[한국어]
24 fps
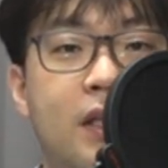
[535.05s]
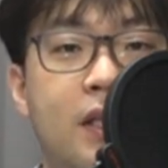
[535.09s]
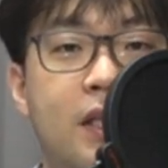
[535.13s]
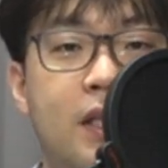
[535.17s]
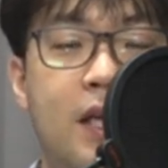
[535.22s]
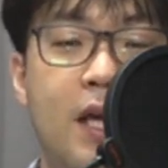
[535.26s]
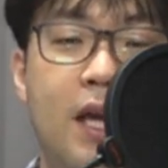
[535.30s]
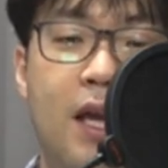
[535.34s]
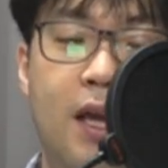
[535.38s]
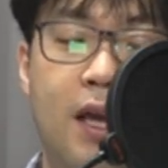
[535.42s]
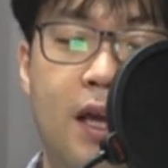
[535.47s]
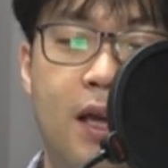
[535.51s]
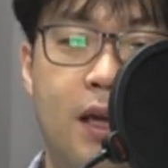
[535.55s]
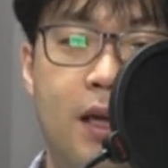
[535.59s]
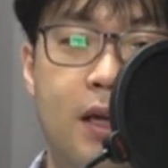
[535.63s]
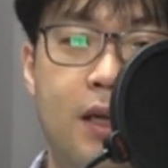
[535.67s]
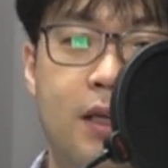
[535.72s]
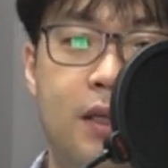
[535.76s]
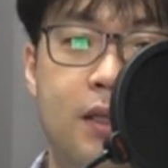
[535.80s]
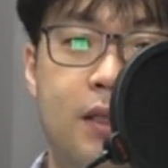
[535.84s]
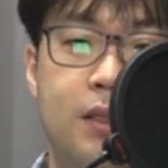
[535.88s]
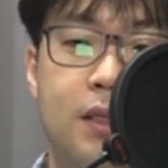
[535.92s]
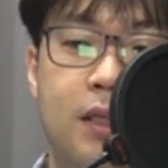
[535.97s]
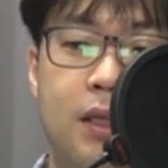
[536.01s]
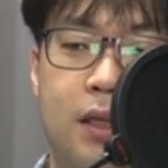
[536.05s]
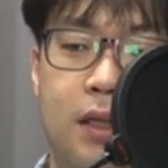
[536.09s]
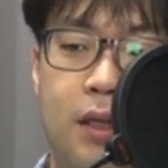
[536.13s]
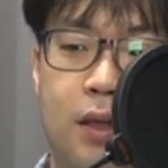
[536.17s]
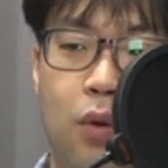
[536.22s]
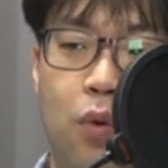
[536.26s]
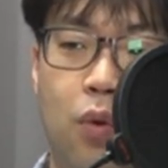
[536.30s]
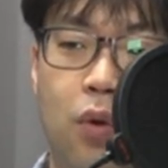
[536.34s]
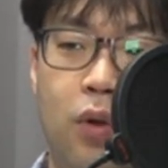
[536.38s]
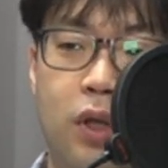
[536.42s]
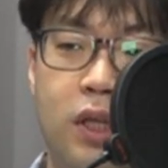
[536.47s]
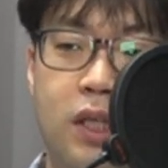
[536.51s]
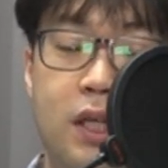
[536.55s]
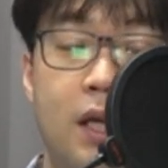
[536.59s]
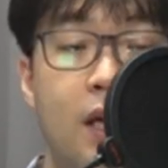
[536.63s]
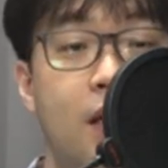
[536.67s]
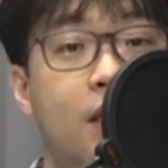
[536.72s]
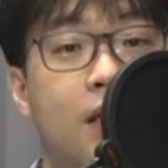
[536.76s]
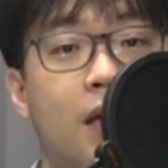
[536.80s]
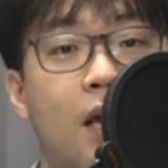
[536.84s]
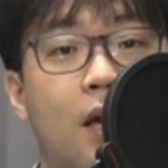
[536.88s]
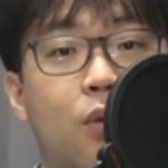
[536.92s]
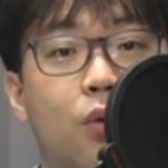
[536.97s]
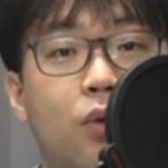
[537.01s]
이게 이제
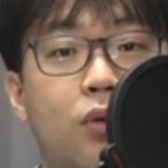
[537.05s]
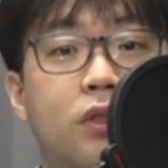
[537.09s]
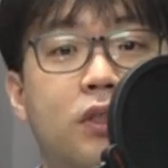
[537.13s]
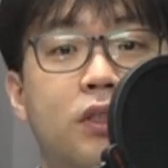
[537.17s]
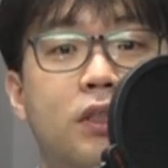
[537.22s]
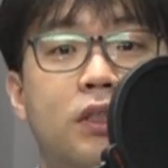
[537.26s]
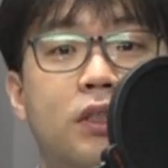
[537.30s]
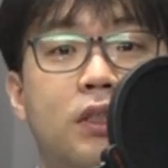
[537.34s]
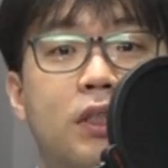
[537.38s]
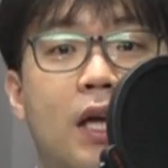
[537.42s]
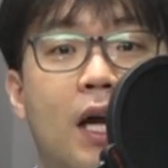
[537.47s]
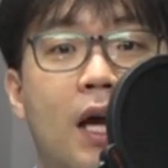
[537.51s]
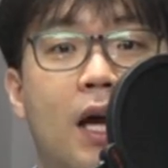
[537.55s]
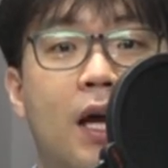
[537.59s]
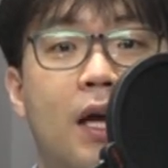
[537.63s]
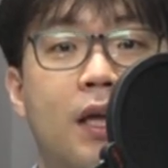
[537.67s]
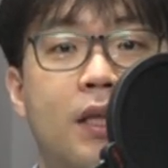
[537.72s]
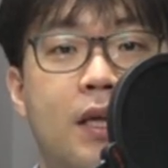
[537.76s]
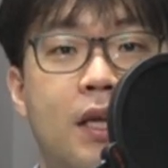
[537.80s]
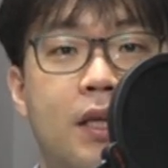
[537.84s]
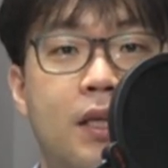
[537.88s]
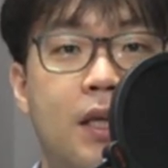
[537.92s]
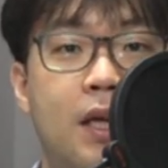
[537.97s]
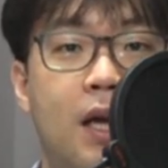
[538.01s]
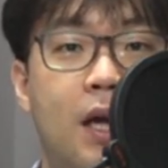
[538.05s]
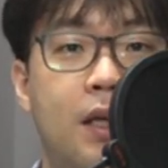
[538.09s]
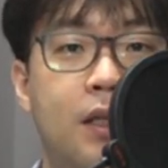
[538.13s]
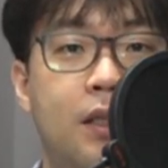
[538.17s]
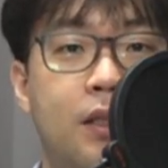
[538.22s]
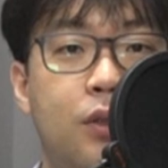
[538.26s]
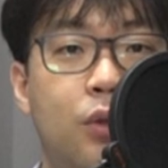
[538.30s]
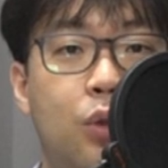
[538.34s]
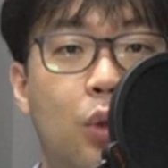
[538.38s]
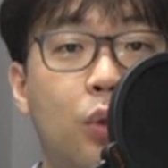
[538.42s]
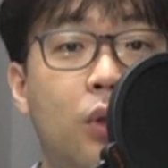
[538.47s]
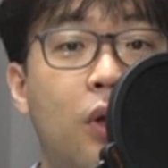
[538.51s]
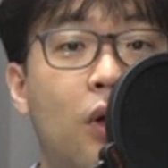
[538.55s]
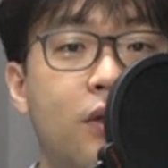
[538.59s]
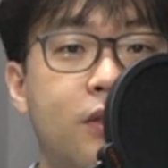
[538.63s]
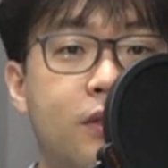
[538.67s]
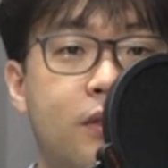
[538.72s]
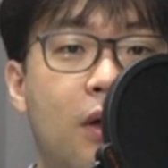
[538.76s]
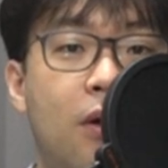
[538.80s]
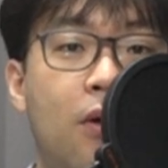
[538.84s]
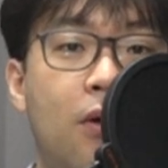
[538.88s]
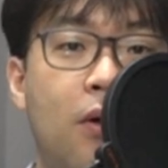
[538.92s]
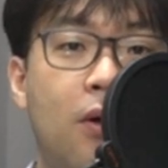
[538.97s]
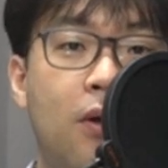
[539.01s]
키에르케고르가 얘기하는
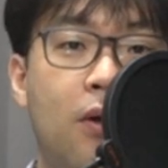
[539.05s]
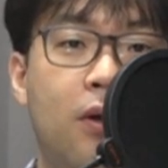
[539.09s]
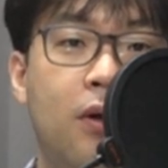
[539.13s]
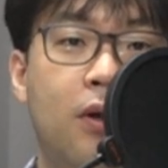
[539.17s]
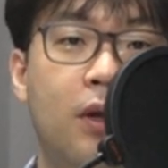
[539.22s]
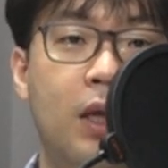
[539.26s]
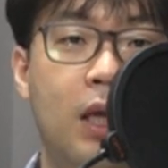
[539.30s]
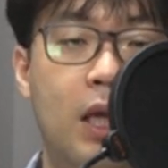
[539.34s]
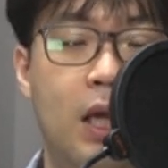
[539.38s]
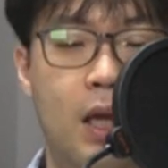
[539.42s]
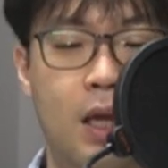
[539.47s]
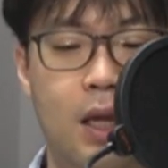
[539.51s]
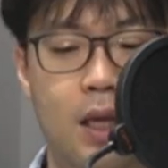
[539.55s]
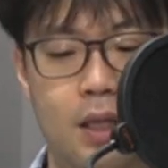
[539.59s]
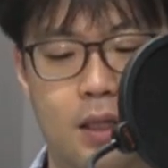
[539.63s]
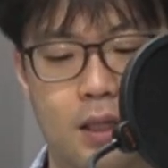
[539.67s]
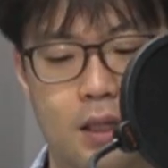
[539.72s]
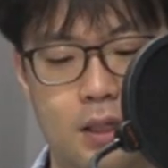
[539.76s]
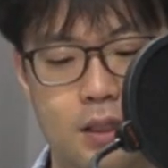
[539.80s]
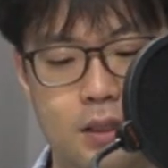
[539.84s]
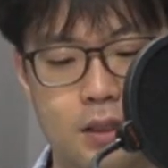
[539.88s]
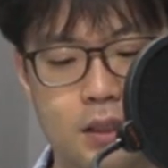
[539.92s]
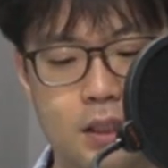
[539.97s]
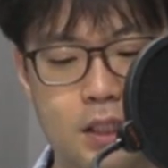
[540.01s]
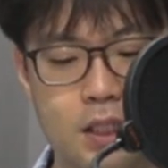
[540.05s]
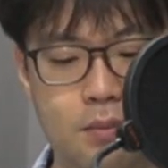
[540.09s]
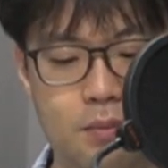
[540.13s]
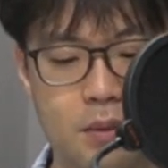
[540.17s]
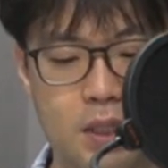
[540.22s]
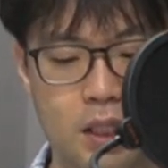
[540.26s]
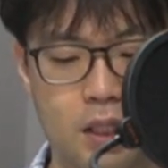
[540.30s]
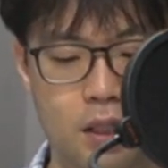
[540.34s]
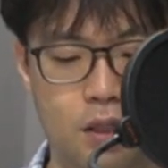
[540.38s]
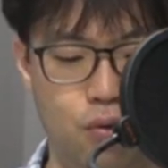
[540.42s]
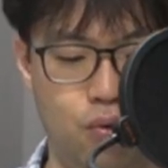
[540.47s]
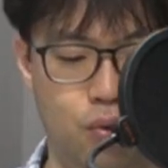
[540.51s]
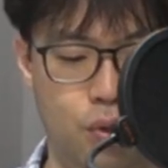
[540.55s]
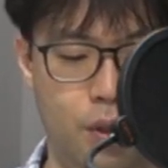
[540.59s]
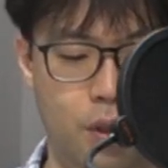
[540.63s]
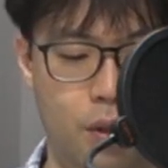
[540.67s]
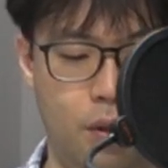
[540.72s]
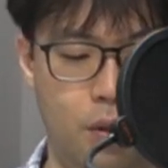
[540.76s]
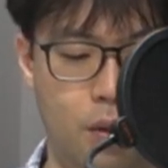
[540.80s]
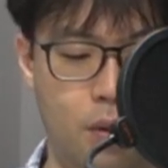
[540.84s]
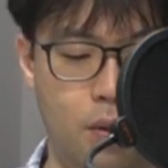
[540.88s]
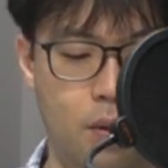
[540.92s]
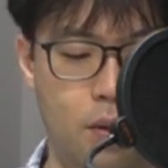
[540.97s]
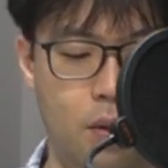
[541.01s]
도덕성의
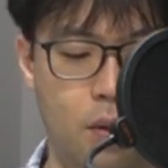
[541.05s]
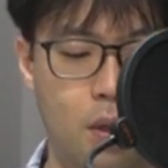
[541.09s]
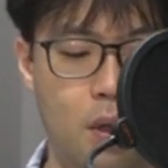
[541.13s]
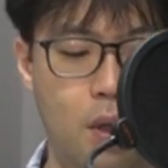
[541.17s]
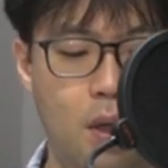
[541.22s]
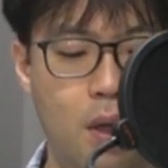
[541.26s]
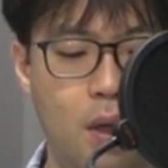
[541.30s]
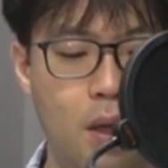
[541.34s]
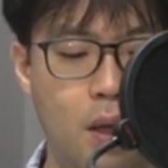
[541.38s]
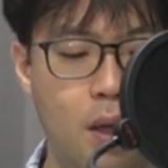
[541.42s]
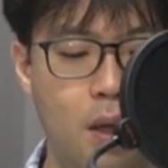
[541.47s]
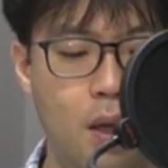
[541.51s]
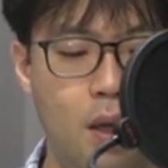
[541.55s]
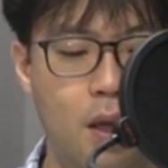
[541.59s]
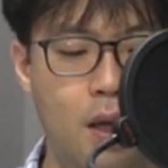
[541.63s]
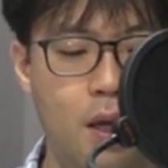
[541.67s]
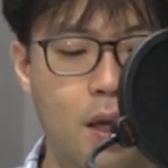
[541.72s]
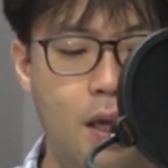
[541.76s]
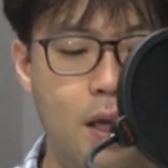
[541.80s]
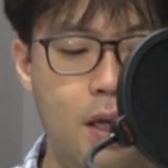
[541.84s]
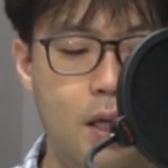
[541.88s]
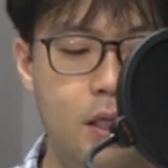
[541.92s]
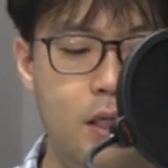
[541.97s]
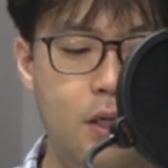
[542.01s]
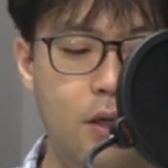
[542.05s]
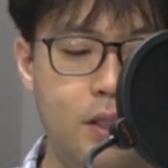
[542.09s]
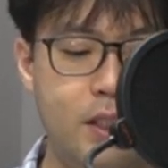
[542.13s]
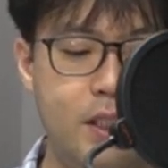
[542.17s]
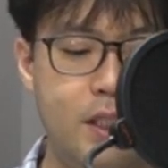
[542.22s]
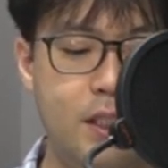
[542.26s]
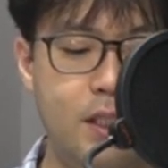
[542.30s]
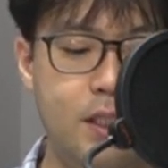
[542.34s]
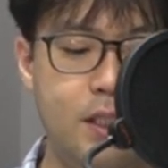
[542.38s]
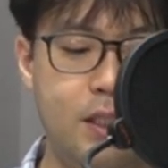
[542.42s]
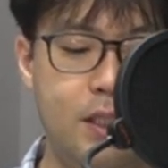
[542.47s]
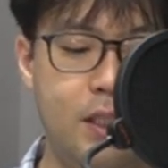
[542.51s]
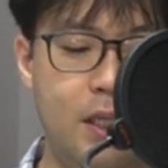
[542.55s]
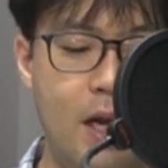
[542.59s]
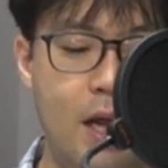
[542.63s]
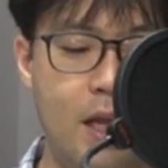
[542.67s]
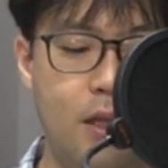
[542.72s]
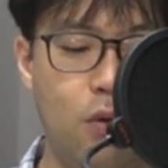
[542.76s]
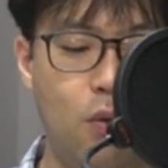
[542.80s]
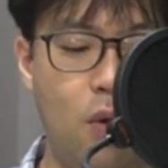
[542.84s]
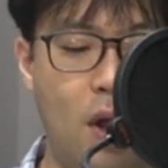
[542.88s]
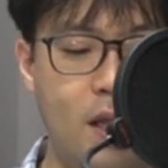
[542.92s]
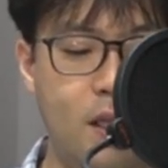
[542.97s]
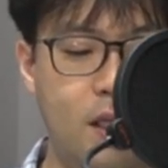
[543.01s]
의미이고요. 이런
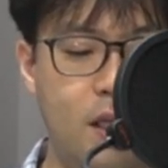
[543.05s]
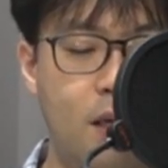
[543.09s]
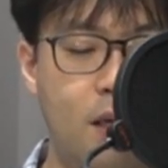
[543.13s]
진실한